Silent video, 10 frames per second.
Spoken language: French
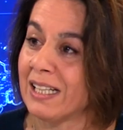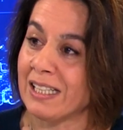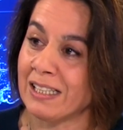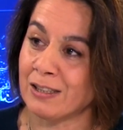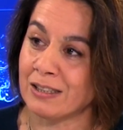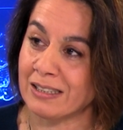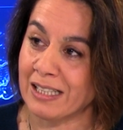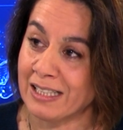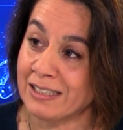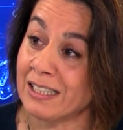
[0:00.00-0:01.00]
et,
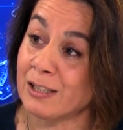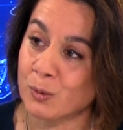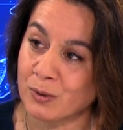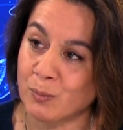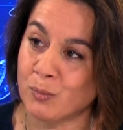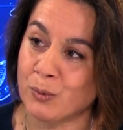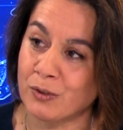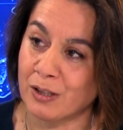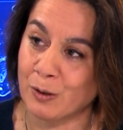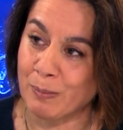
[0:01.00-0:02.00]
la déesse son
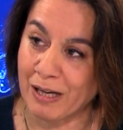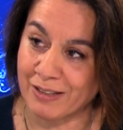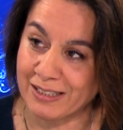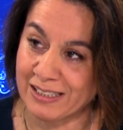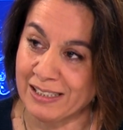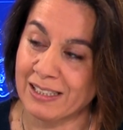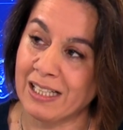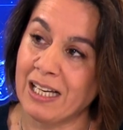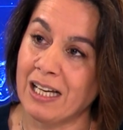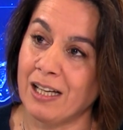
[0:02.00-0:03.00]
épouse Parvati. Mm.